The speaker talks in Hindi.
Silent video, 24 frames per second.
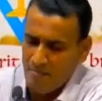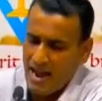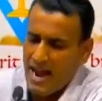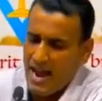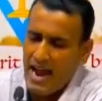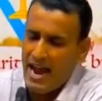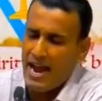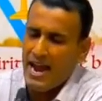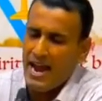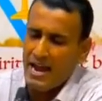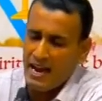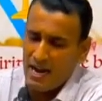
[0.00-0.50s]

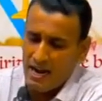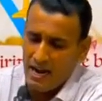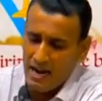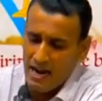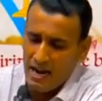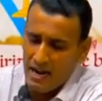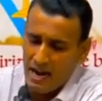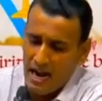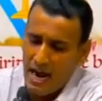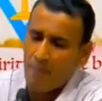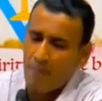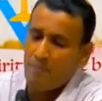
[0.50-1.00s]
मैं
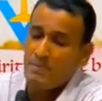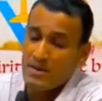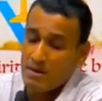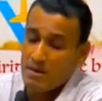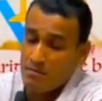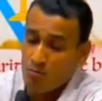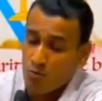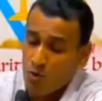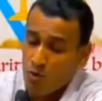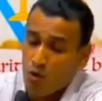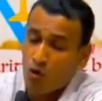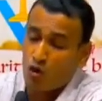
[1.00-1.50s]

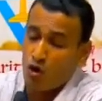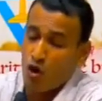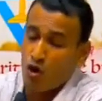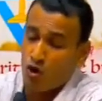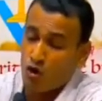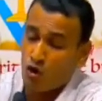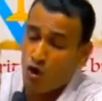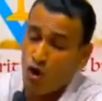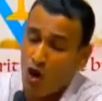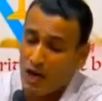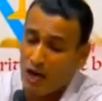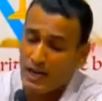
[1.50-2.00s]
अपने मुंह
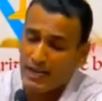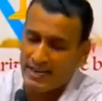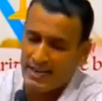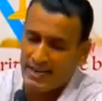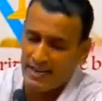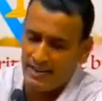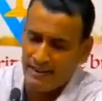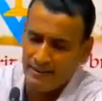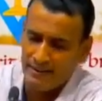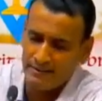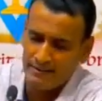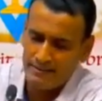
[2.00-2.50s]
को खोल
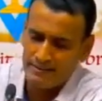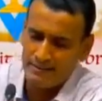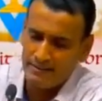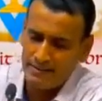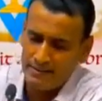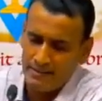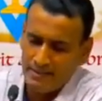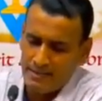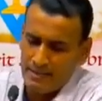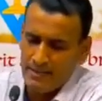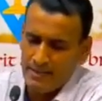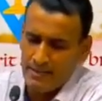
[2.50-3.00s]
के
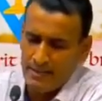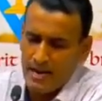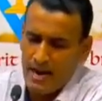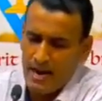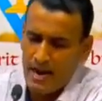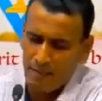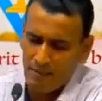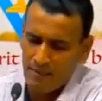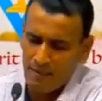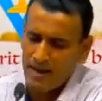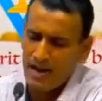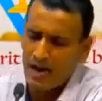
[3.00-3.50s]

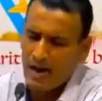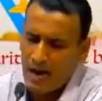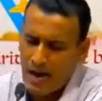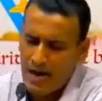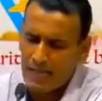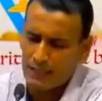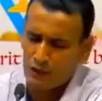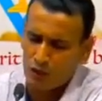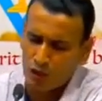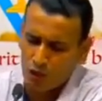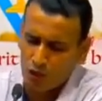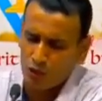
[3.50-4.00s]
अपने
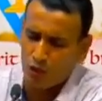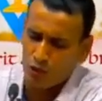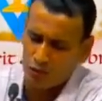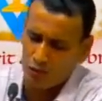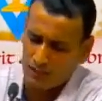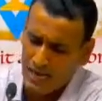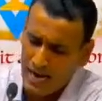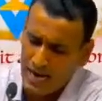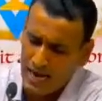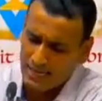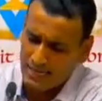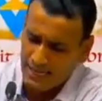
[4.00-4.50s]
हाथों को
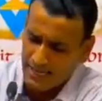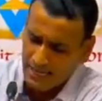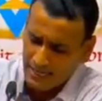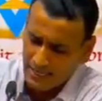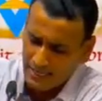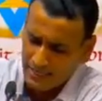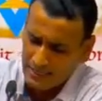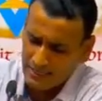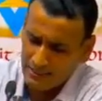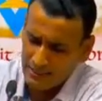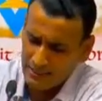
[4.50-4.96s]
उठा के